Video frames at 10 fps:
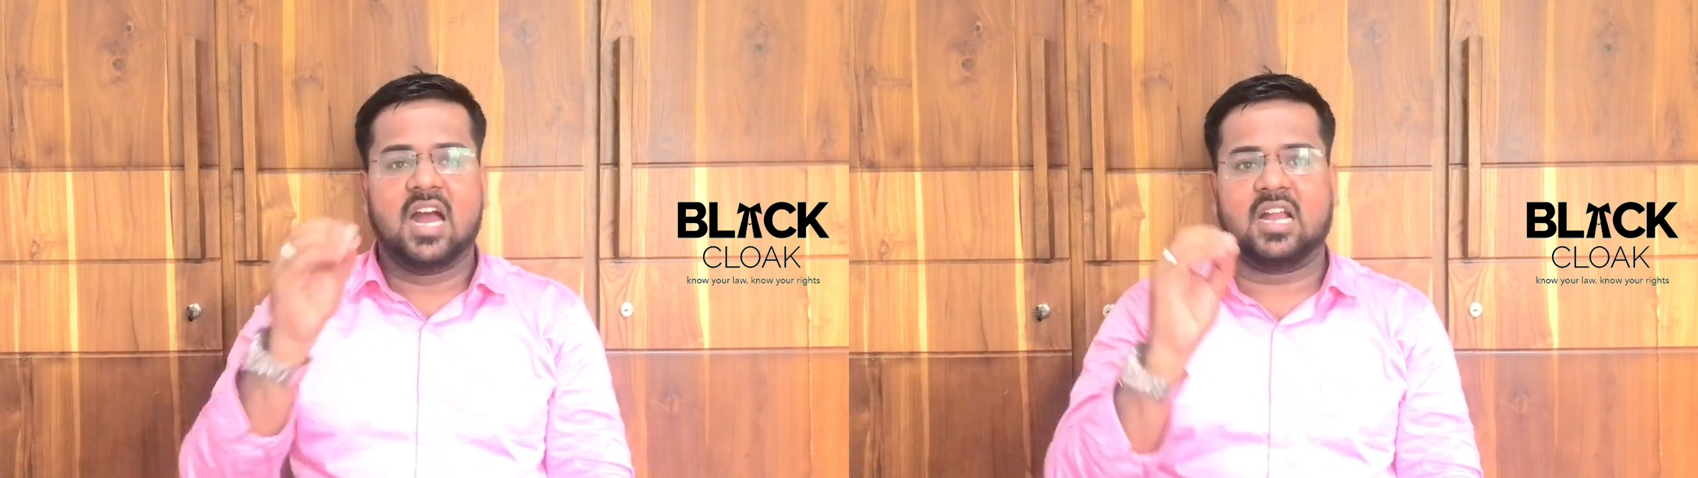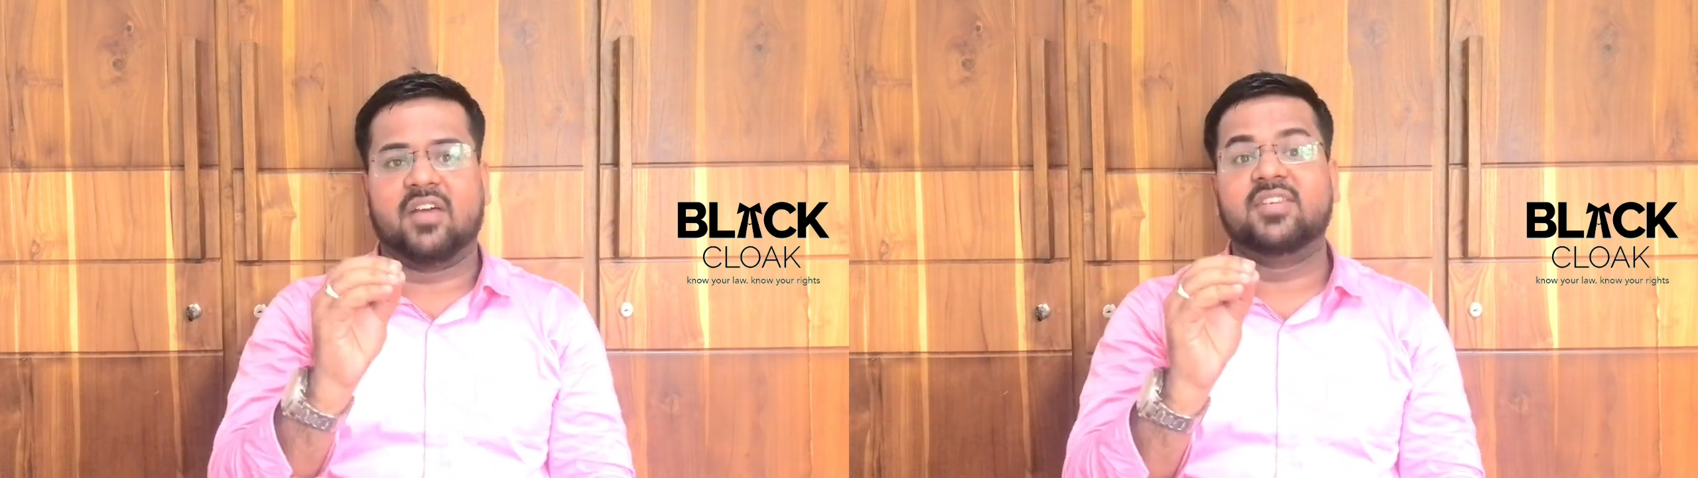
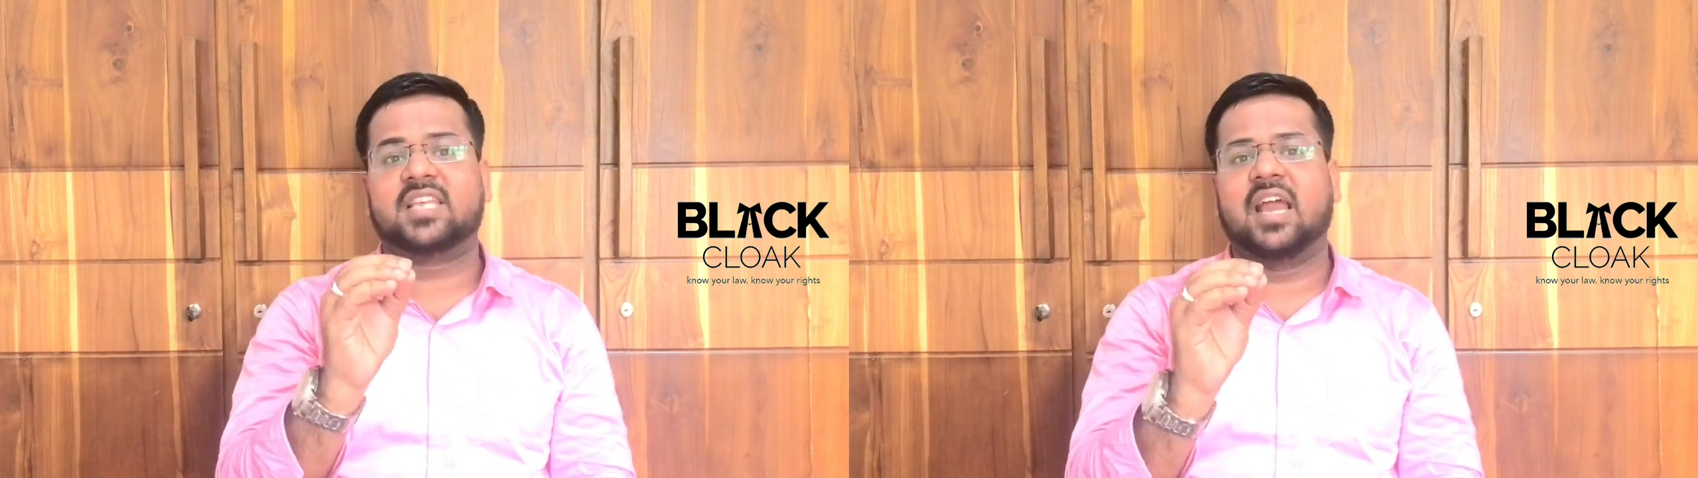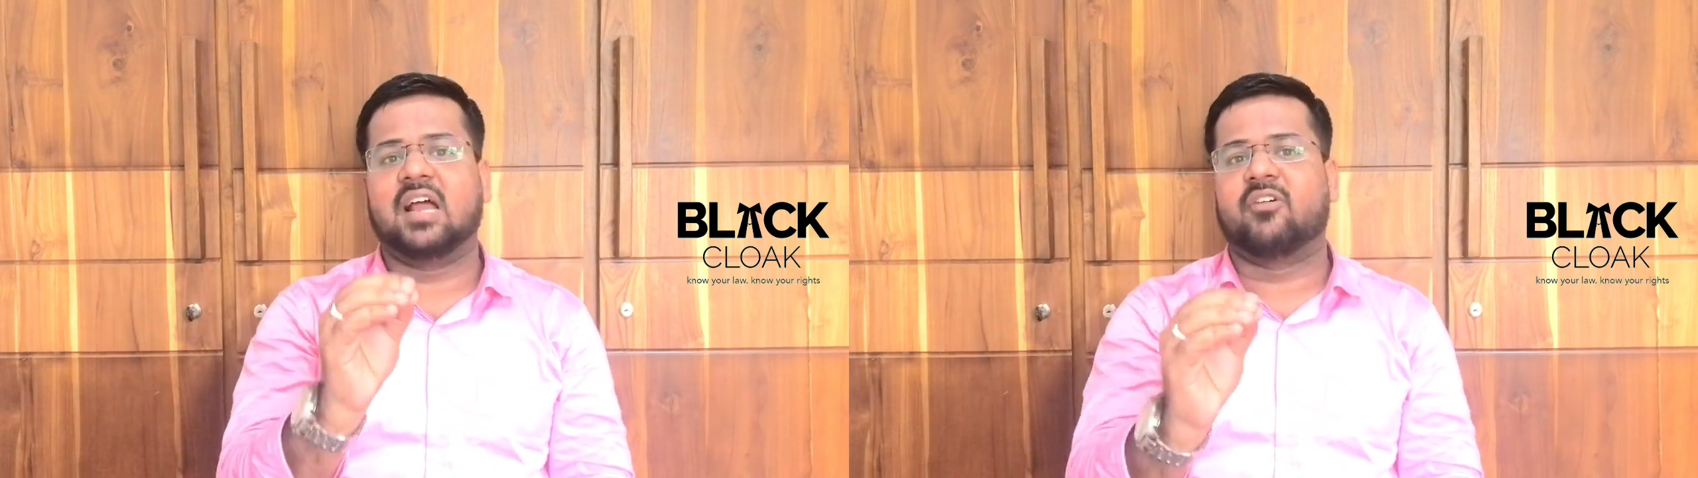என்ற
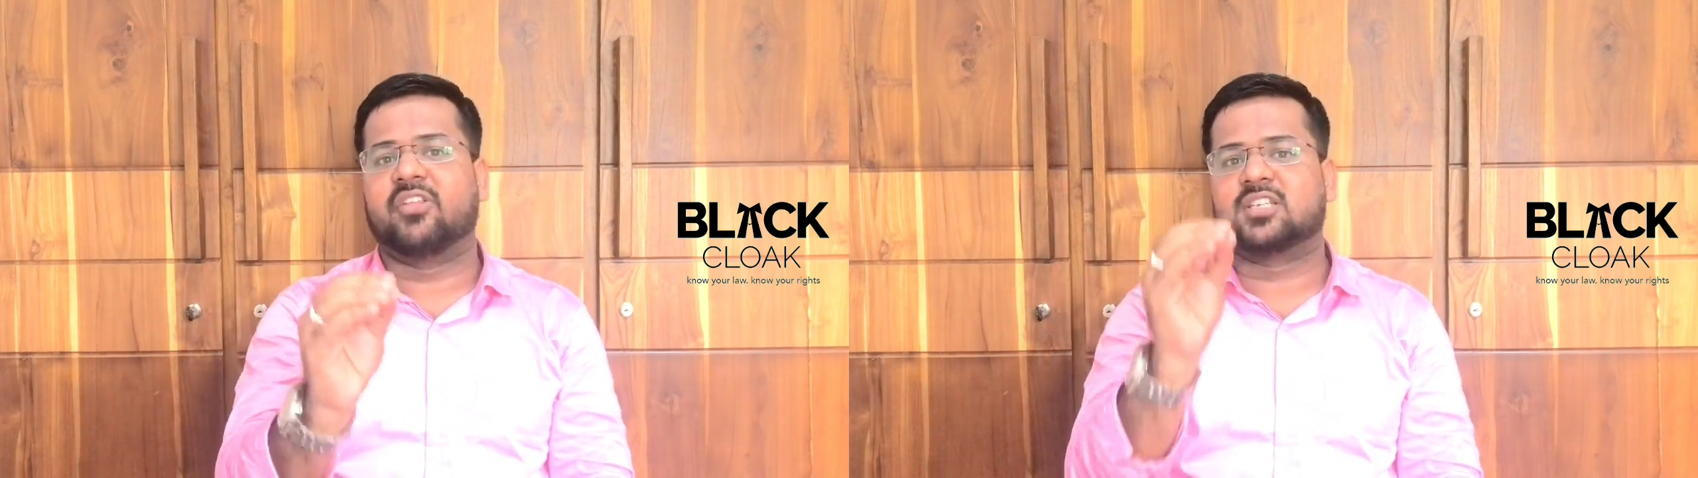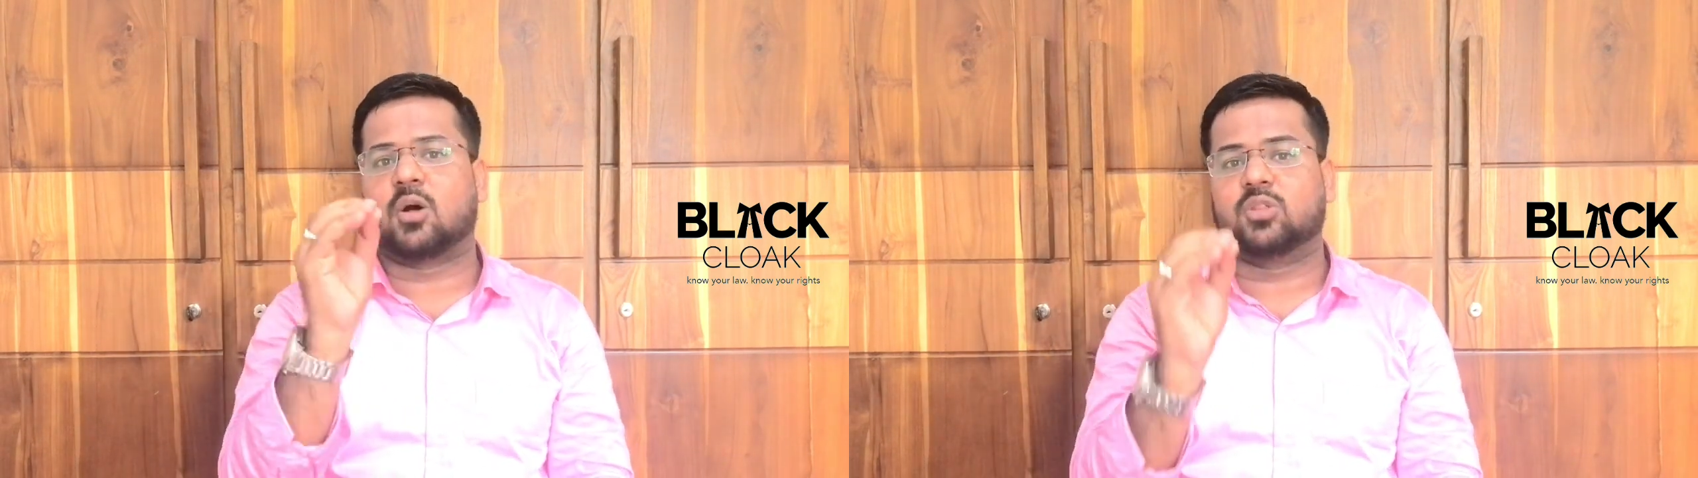விஷயங்களை
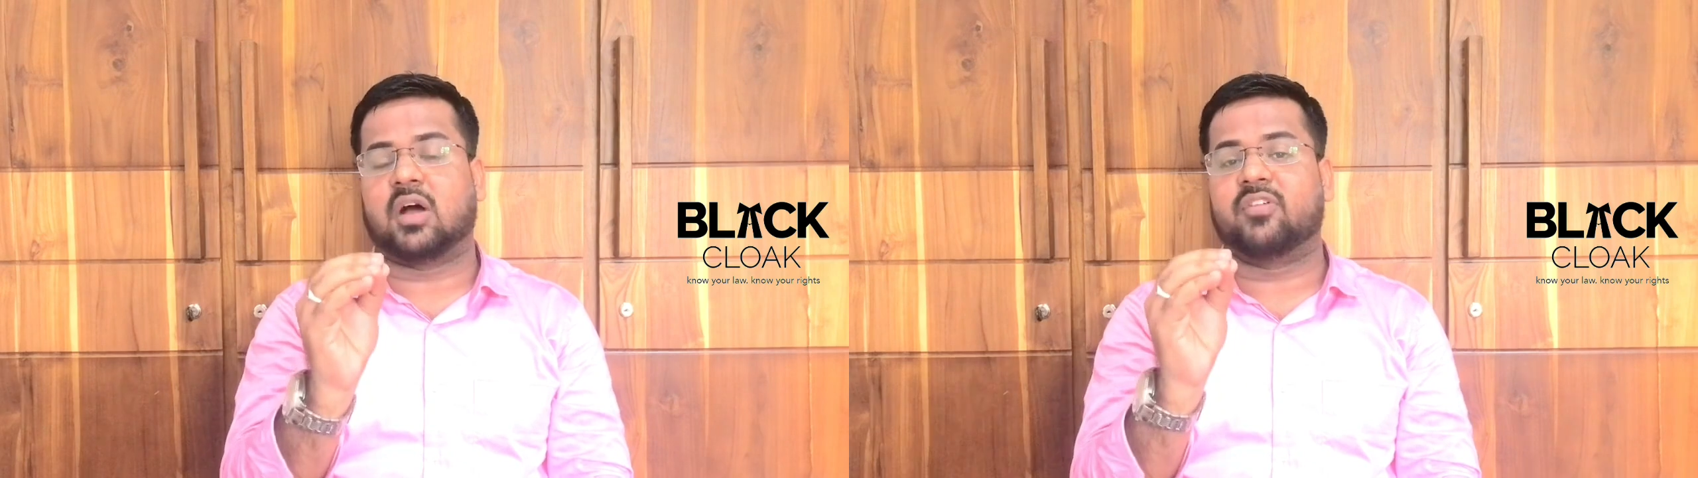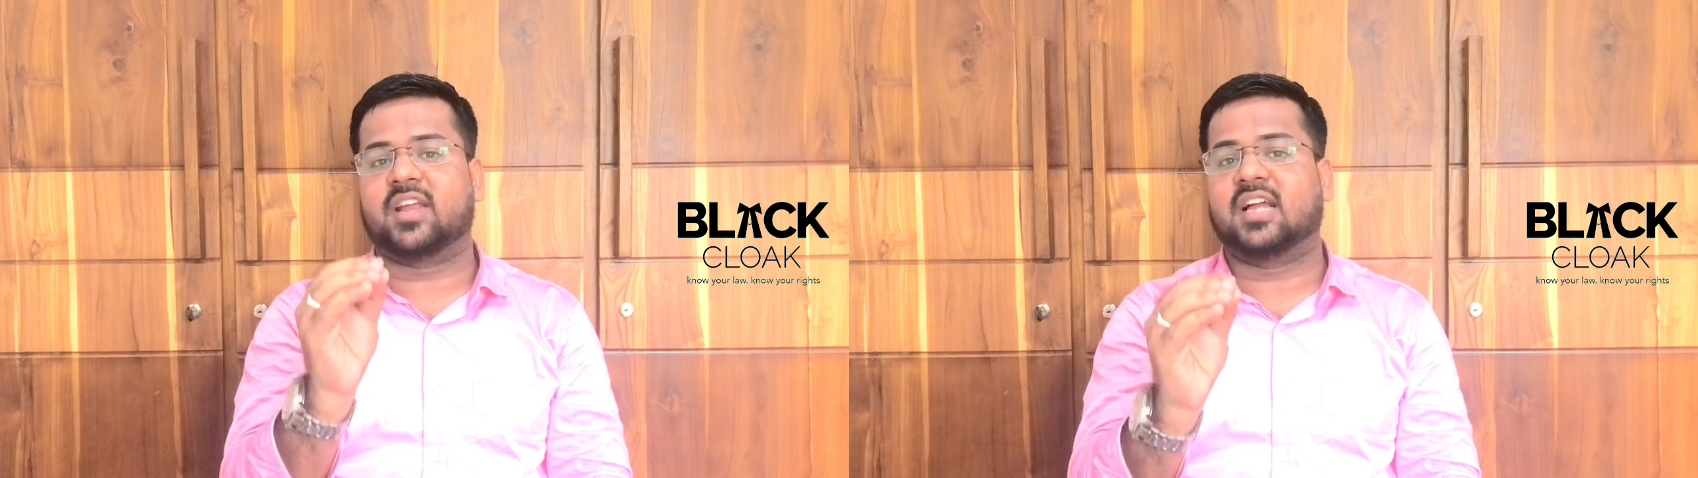வந்துட்டு சவுத்
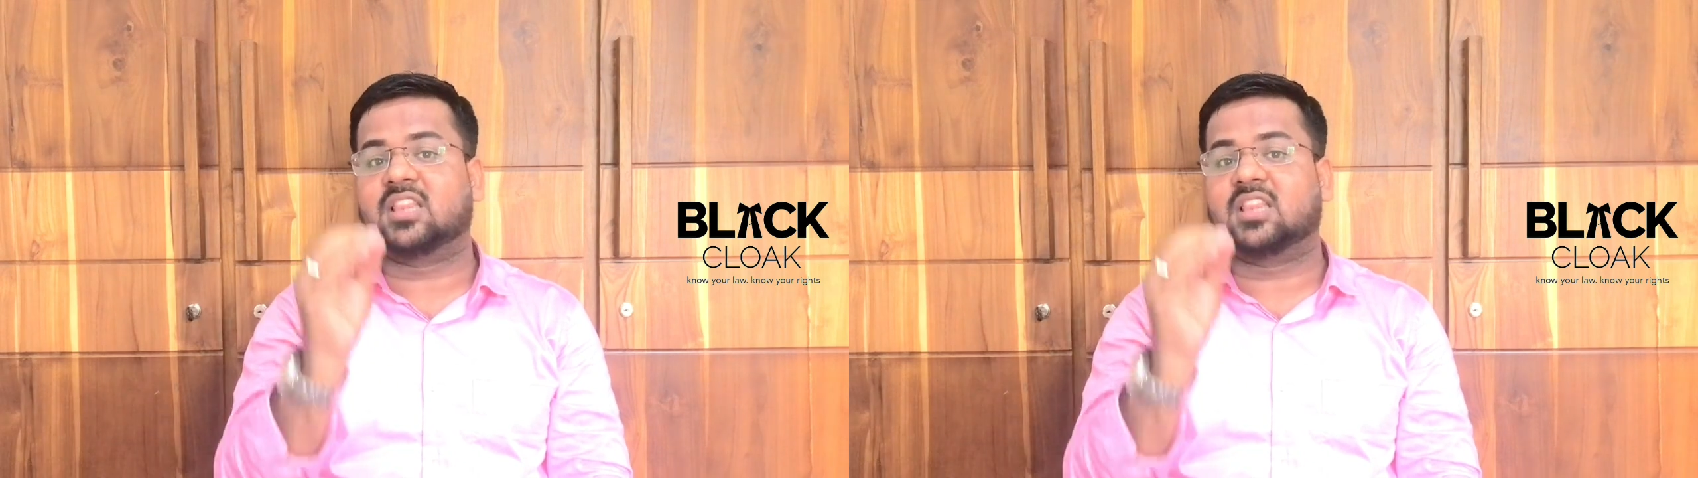ஆப்பிரிக்கா